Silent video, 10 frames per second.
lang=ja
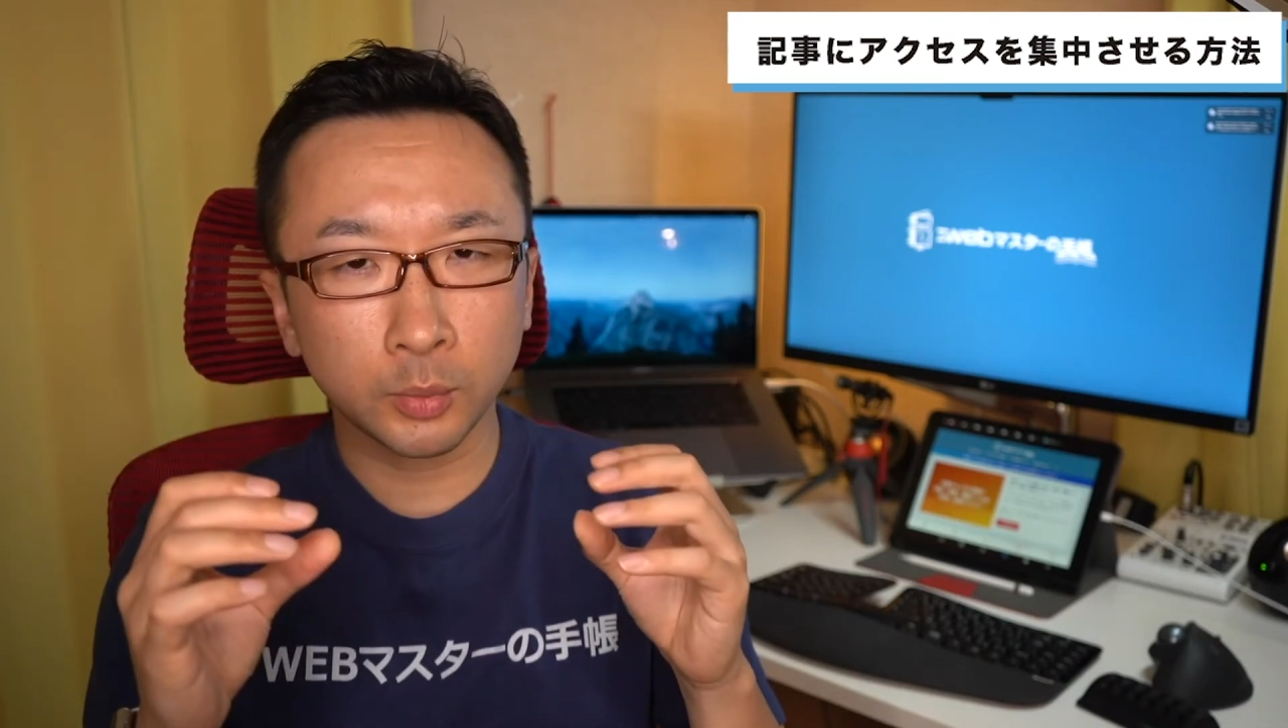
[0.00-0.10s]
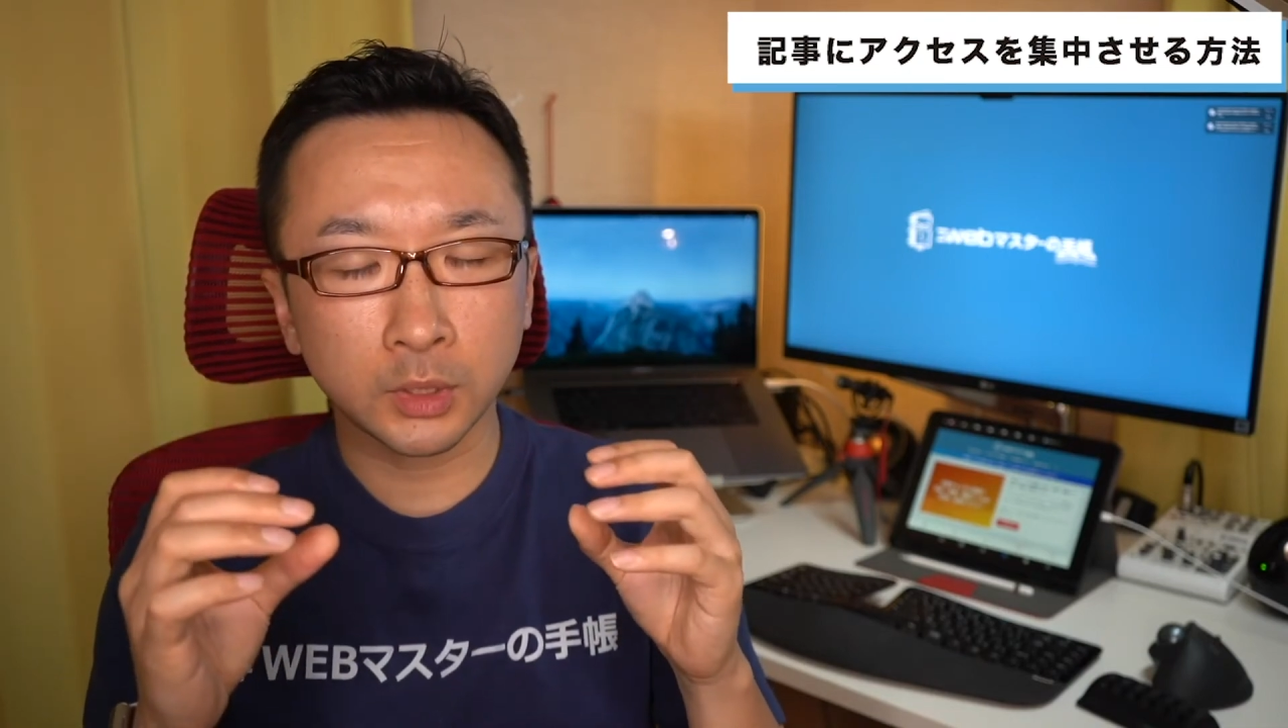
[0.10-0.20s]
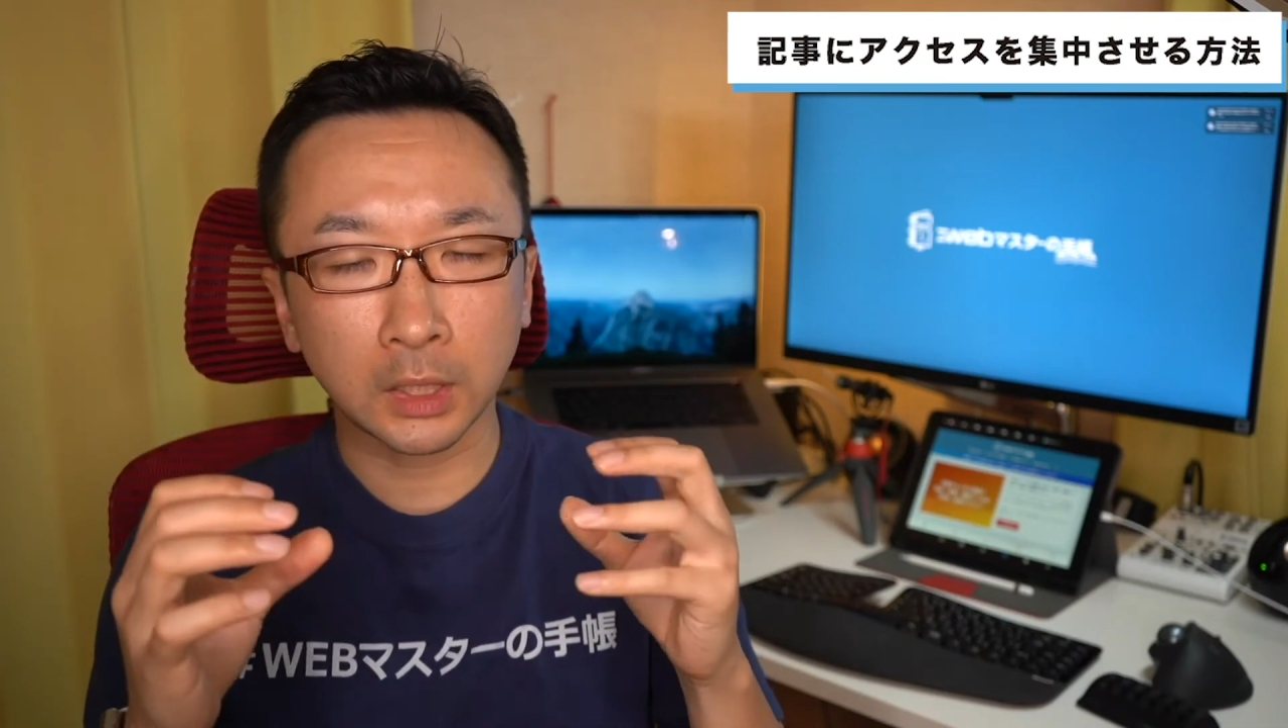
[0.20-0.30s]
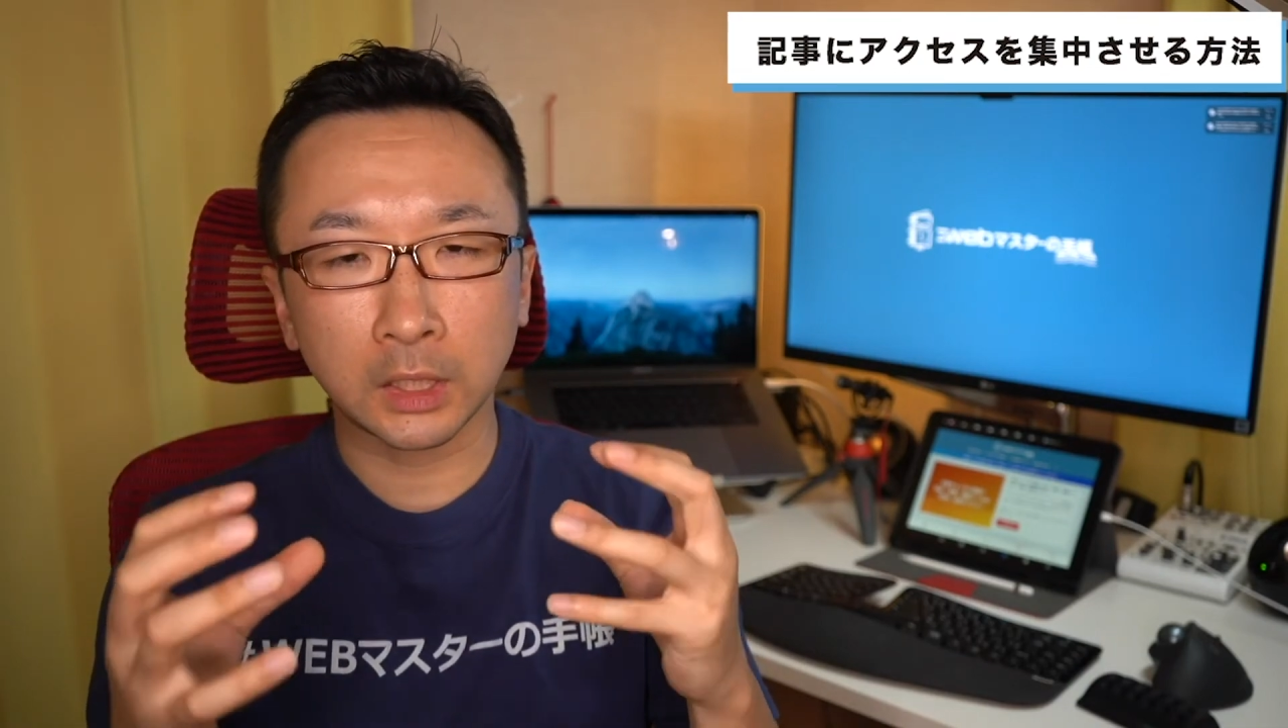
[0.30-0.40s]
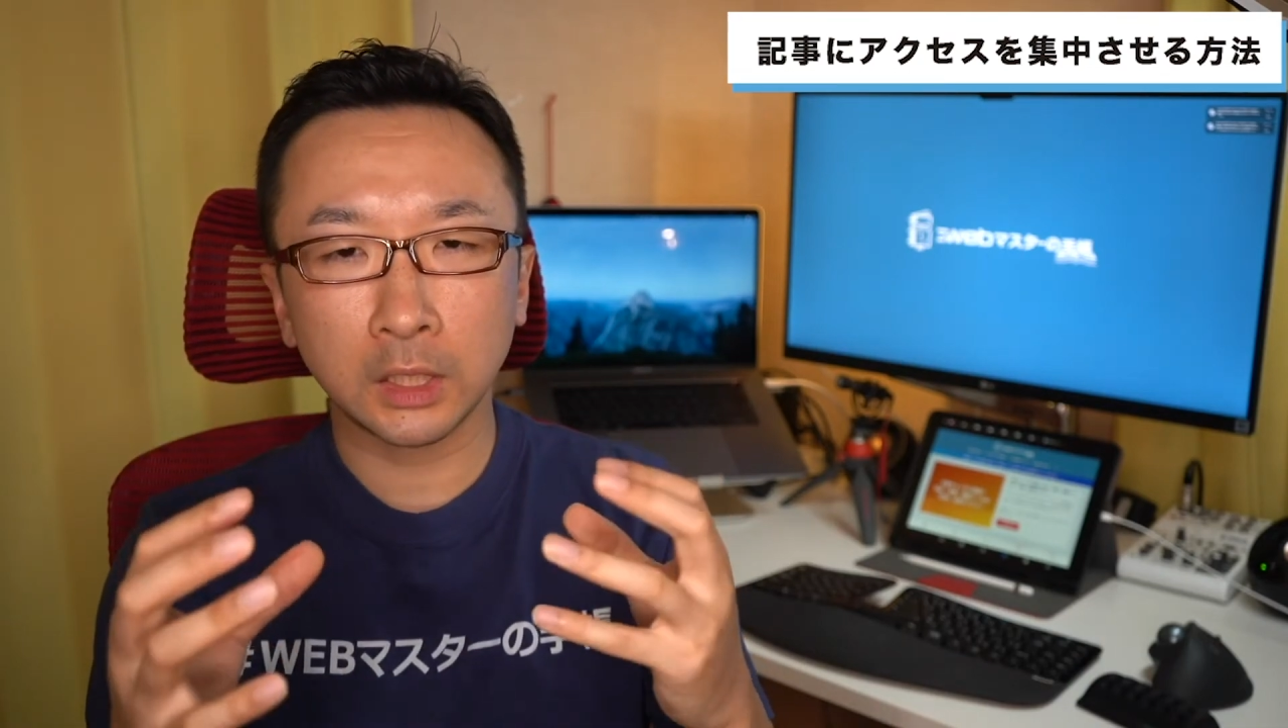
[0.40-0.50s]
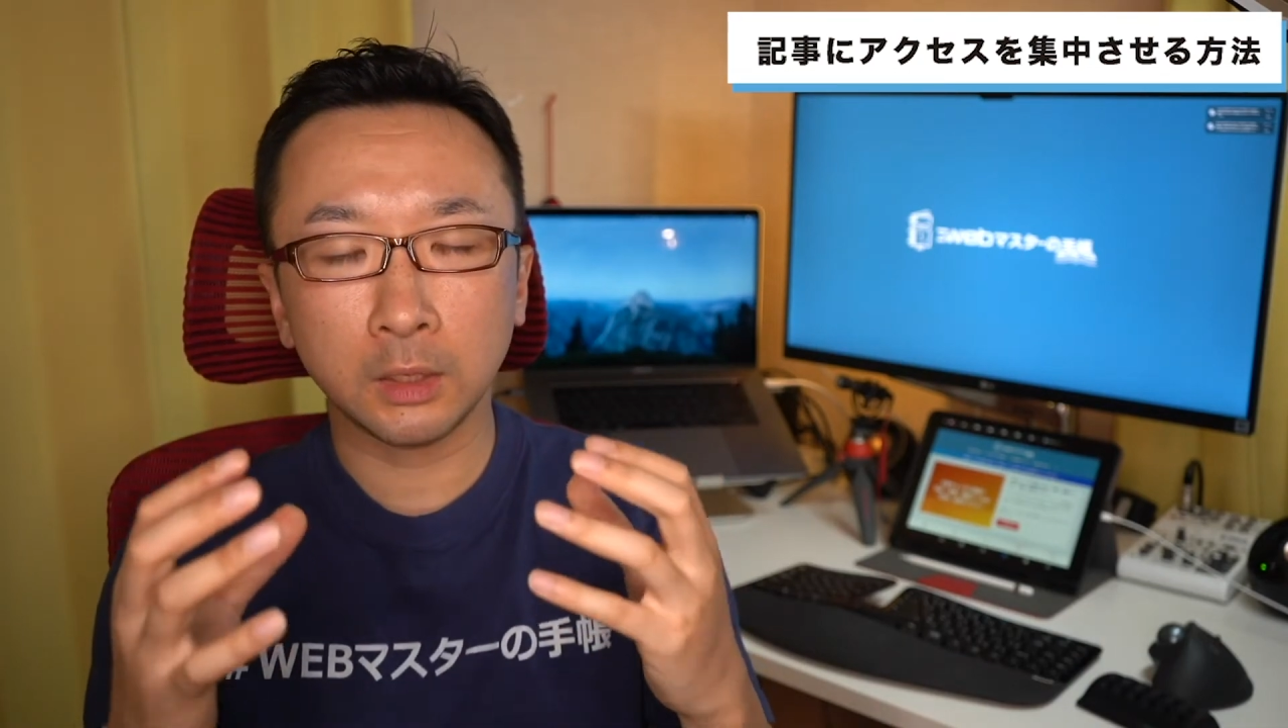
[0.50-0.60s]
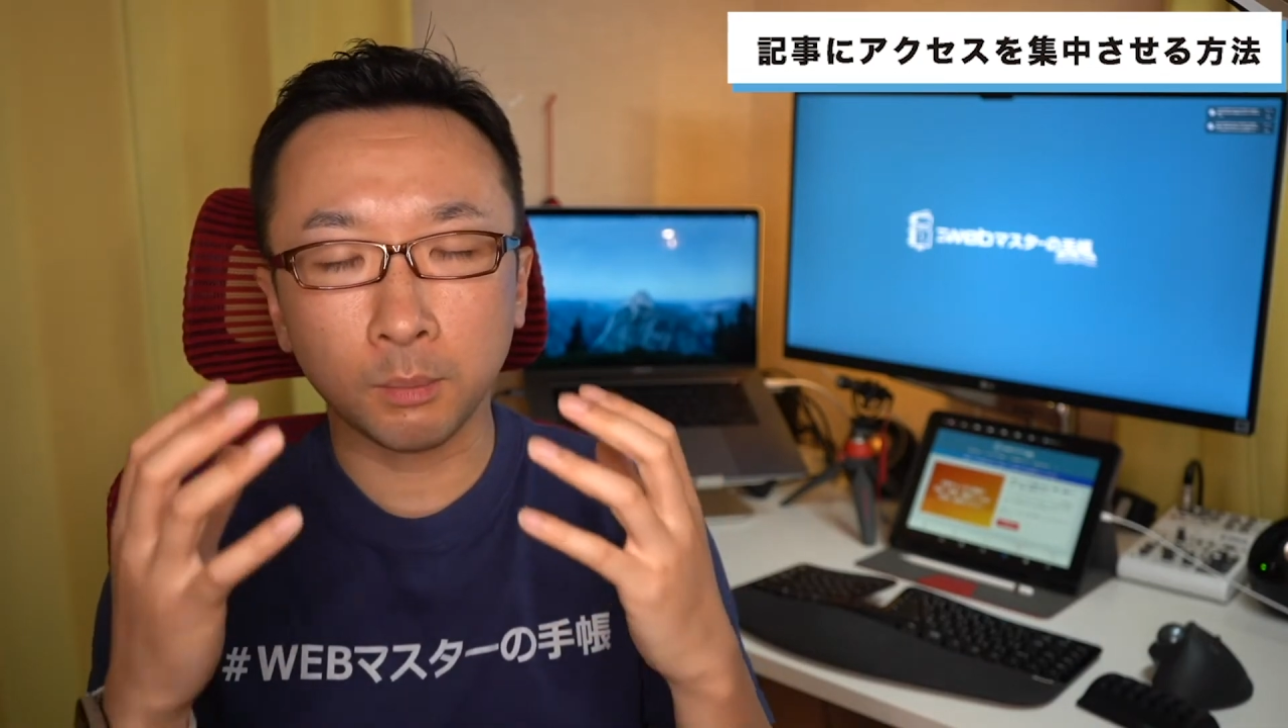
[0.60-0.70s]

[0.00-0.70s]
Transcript: も先に